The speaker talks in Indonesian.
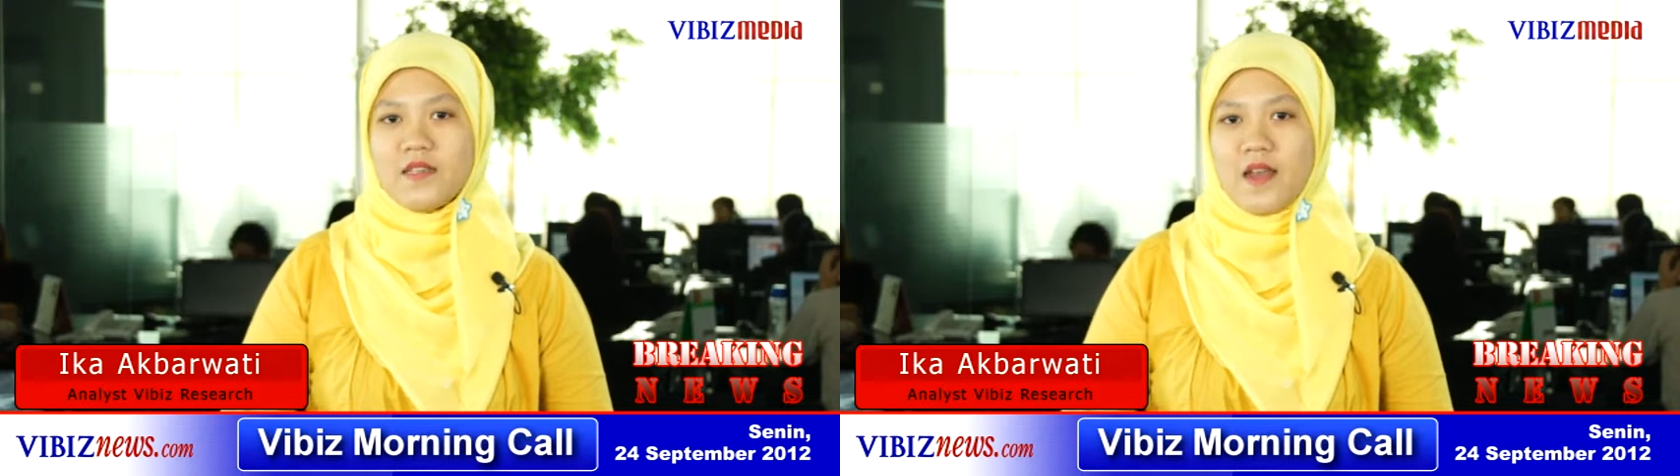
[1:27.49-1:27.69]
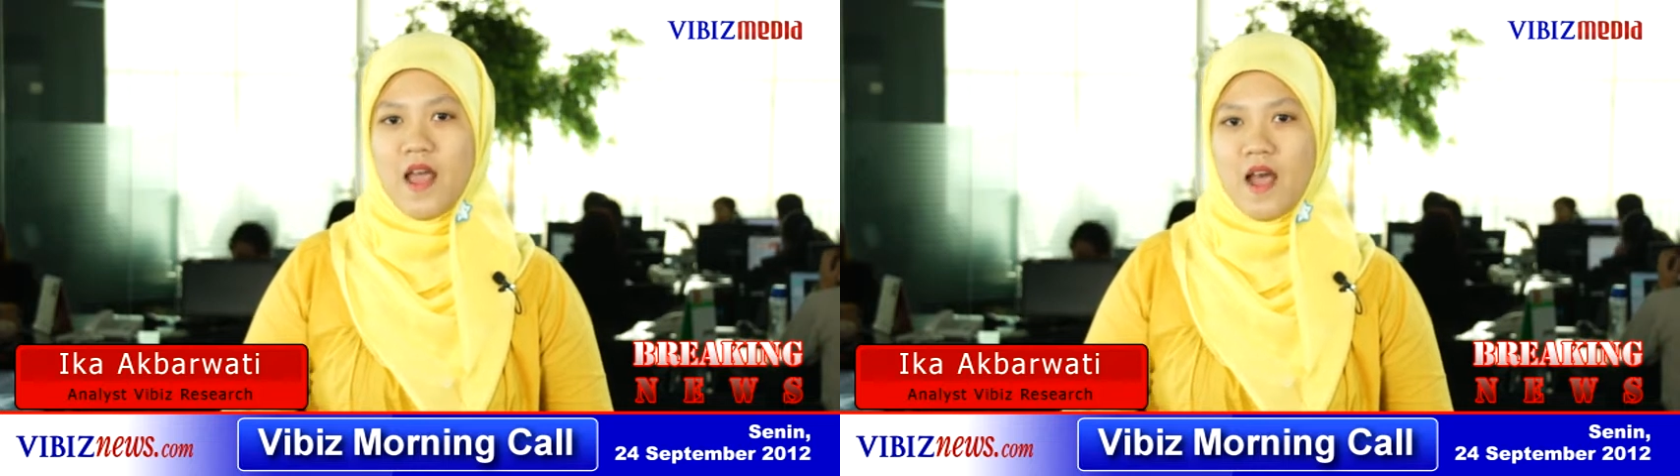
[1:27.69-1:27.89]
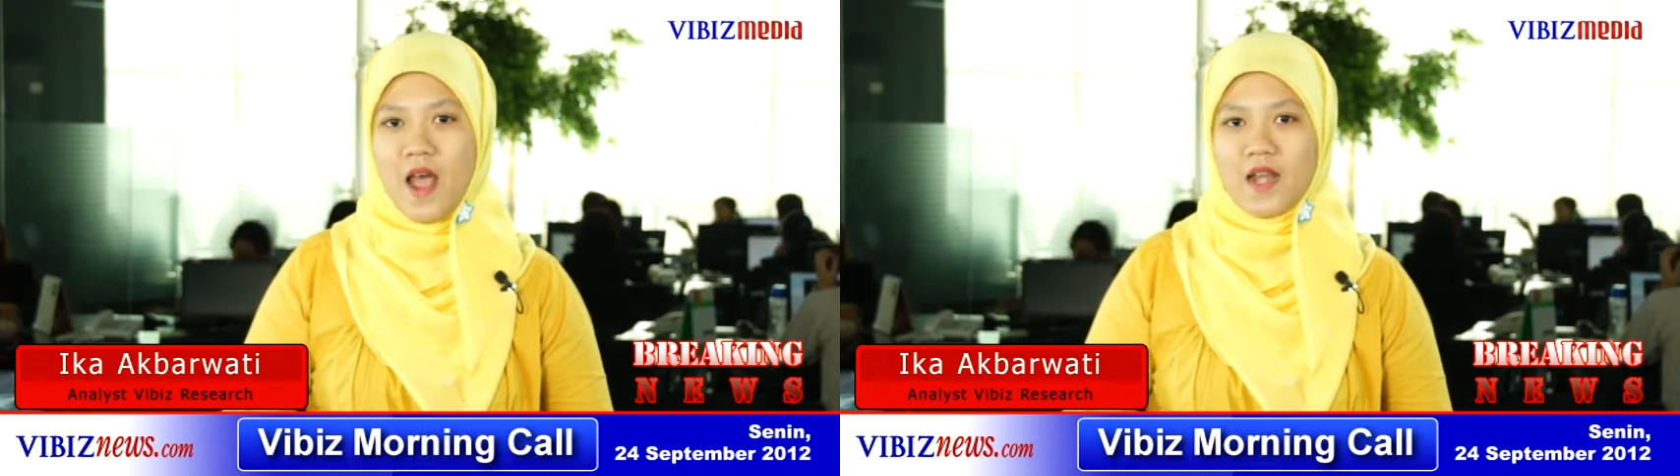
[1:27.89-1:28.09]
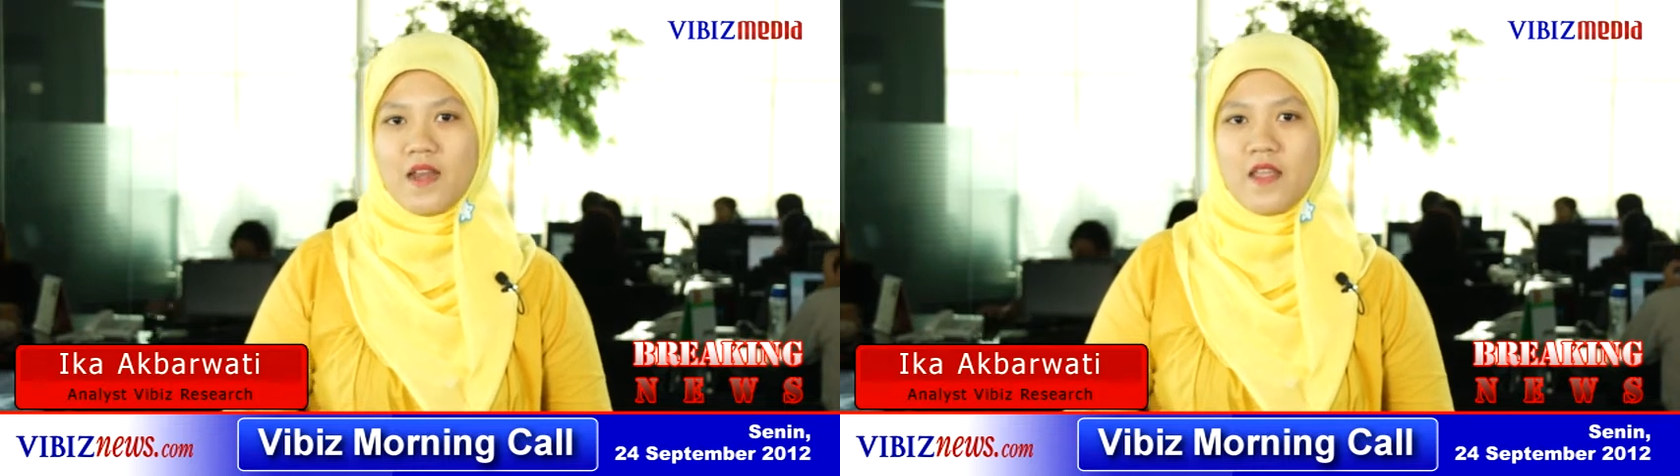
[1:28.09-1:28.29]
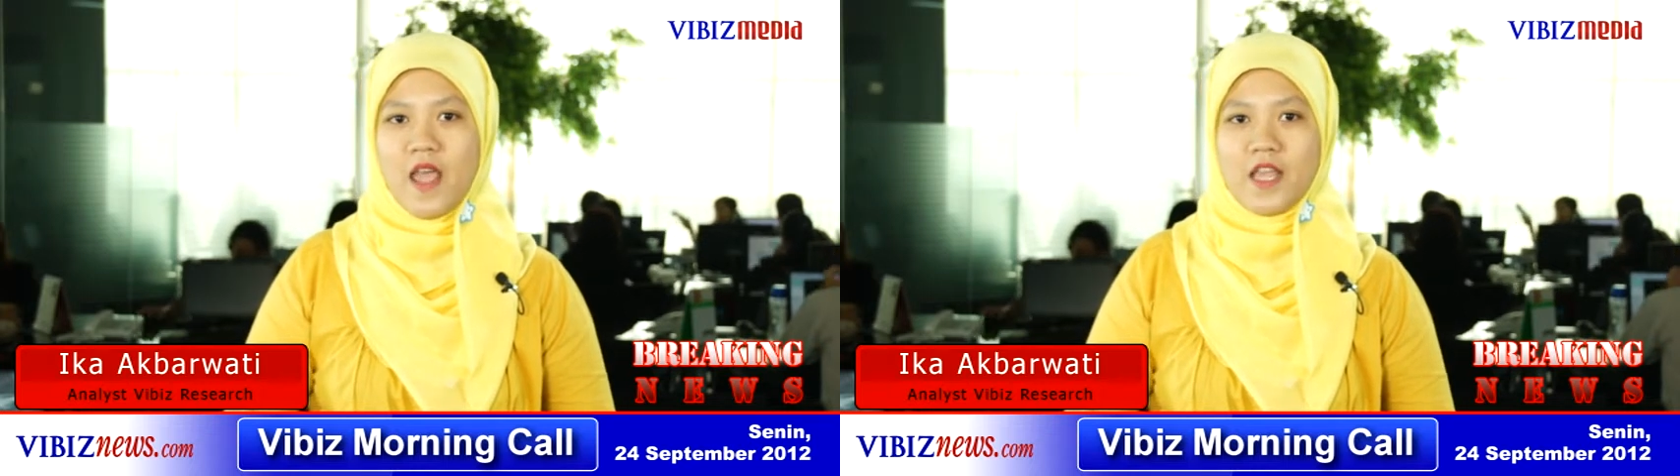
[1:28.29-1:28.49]

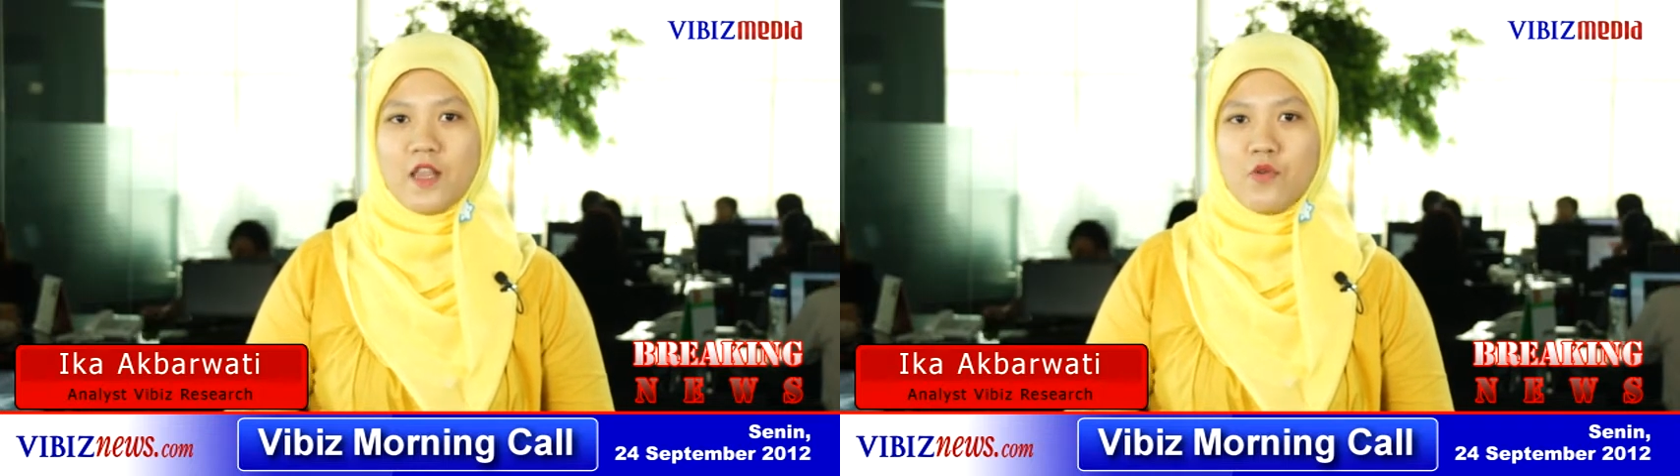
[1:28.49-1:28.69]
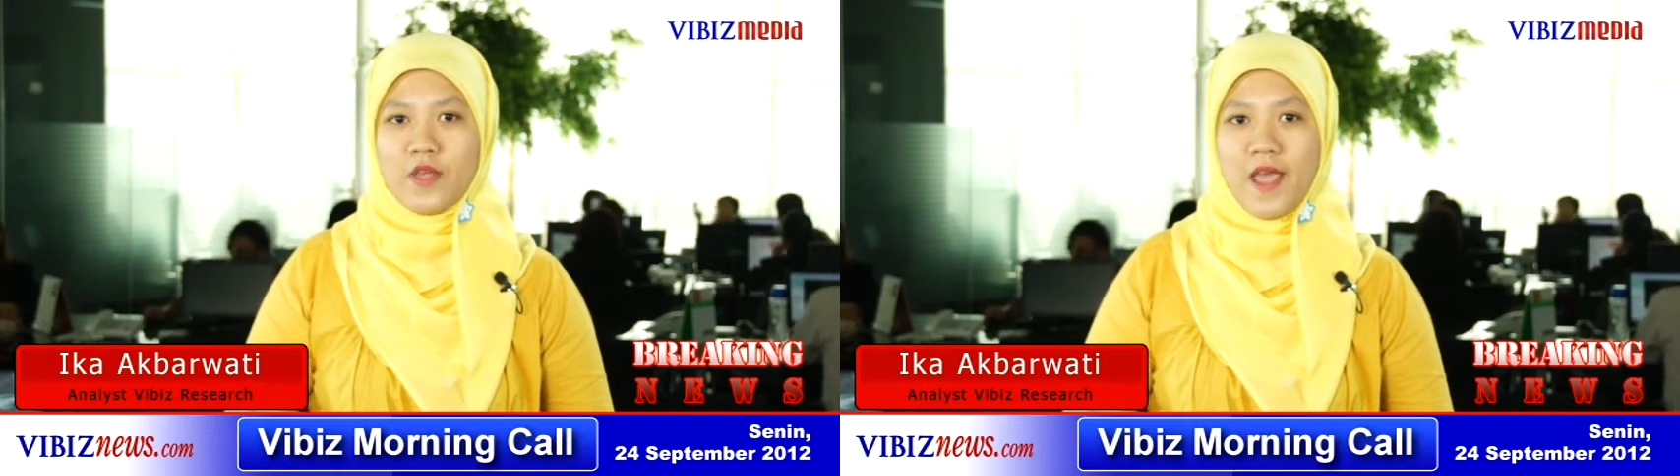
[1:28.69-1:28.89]
cadangan yaitu